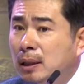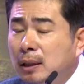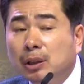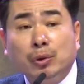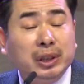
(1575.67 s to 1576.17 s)

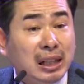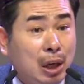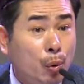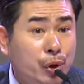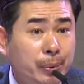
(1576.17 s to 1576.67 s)
그리고
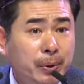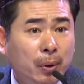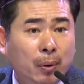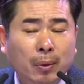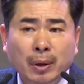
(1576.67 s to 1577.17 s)
찾아오고
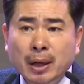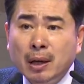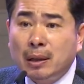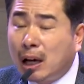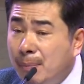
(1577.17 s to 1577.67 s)
싶고
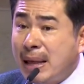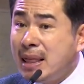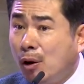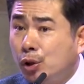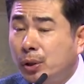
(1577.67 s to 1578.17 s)
나를
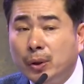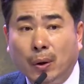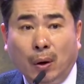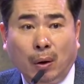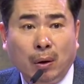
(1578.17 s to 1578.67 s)
만나고
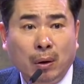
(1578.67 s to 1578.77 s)
싶고